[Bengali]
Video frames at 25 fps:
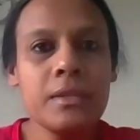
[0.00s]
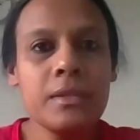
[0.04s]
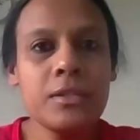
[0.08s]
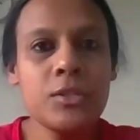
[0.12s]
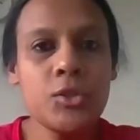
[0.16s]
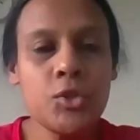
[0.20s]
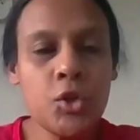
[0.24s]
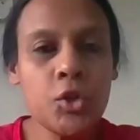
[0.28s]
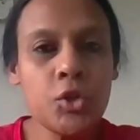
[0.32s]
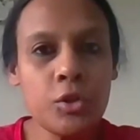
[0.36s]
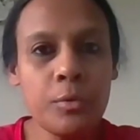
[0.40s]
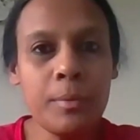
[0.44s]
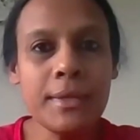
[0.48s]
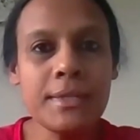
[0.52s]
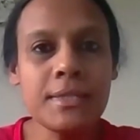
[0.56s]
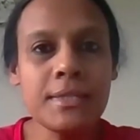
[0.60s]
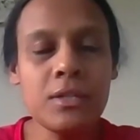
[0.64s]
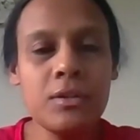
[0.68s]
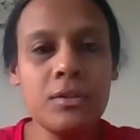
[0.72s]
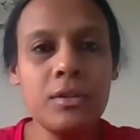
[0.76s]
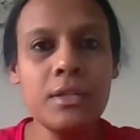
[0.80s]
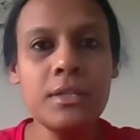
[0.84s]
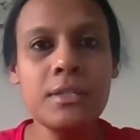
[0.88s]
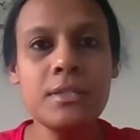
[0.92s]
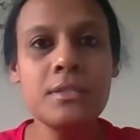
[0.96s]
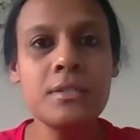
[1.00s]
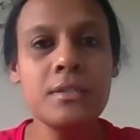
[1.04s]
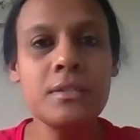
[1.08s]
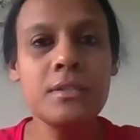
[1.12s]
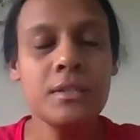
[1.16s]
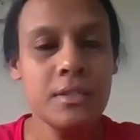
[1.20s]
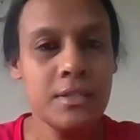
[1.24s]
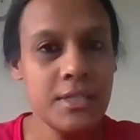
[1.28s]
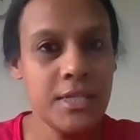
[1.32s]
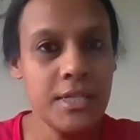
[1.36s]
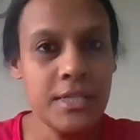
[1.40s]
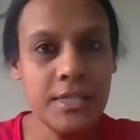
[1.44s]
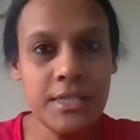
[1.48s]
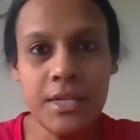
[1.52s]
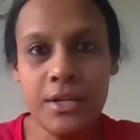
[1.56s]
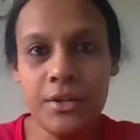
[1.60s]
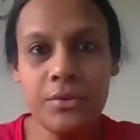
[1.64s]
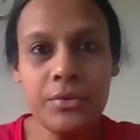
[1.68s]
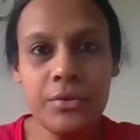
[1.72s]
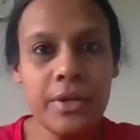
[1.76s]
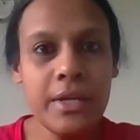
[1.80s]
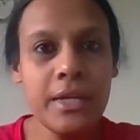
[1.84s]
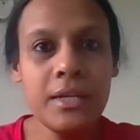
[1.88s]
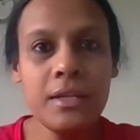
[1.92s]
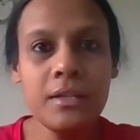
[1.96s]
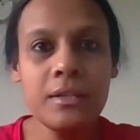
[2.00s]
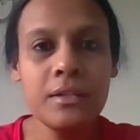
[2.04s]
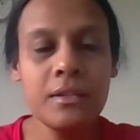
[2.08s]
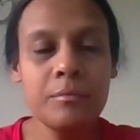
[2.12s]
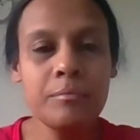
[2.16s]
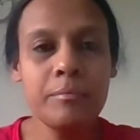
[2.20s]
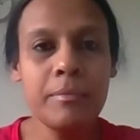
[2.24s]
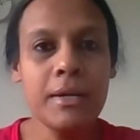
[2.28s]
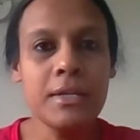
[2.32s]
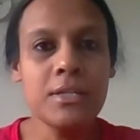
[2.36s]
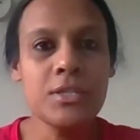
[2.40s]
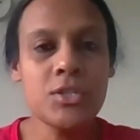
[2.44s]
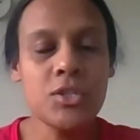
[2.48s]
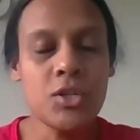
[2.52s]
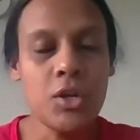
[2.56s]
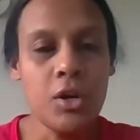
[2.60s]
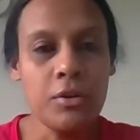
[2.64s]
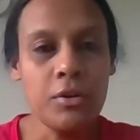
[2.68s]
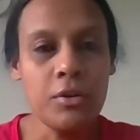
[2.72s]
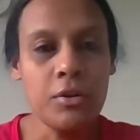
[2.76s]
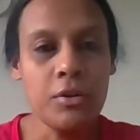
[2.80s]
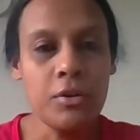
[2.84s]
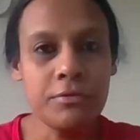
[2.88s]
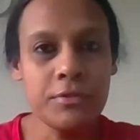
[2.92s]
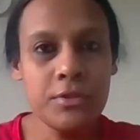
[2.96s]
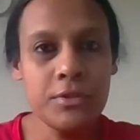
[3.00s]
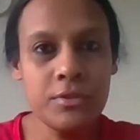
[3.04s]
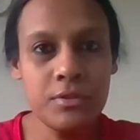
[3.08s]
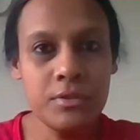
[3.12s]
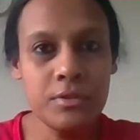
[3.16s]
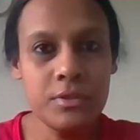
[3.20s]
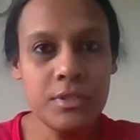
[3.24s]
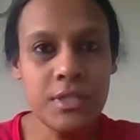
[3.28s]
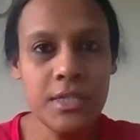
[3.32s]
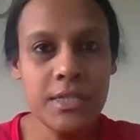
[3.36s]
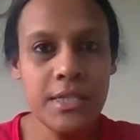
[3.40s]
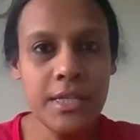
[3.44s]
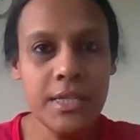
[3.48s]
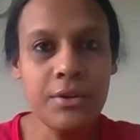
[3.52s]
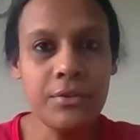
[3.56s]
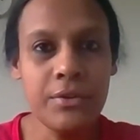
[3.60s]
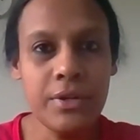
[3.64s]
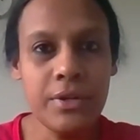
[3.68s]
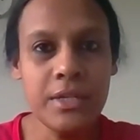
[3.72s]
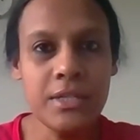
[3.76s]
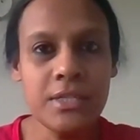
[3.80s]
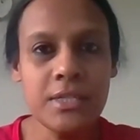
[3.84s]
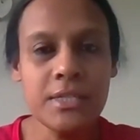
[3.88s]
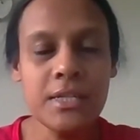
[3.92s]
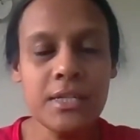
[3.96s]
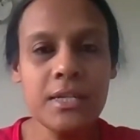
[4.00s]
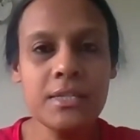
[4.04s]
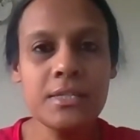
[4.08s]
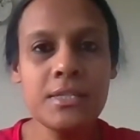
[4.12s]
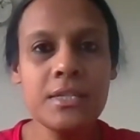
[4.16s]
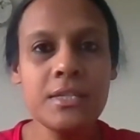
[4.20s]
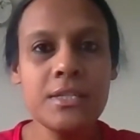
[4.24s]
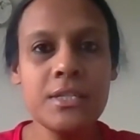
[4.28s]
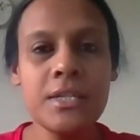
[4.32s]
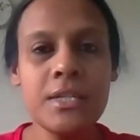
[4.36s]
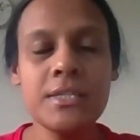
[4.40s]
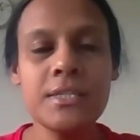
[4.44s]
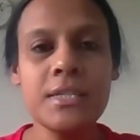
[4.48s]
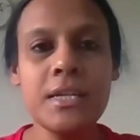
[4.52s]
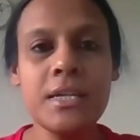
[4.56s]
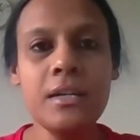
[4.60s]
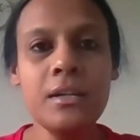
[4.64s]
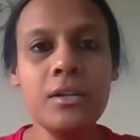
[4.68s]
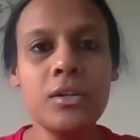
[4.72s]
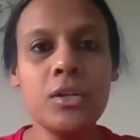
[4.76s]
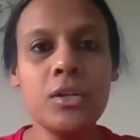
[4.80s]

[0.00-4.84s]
ছোট বাচ্চা হলে টিদিং রিং বা সফট টিদিং রিং যেটা আছে সেটা